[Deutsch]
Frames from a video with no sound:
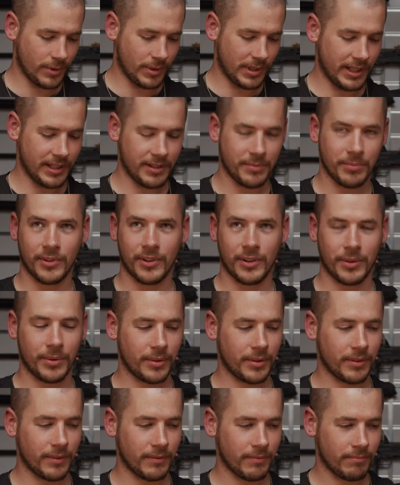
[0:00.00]
Oh halt, ich muss ja
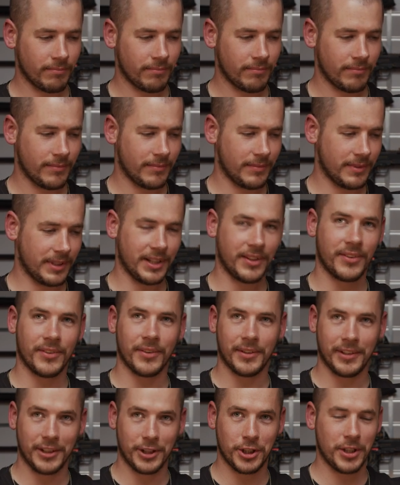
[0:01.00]
drücken. Jetzt,
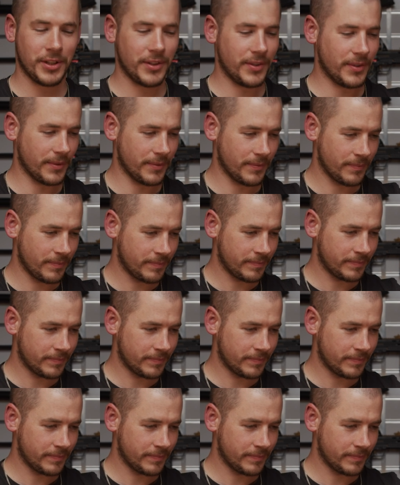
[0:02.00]
ich schieße.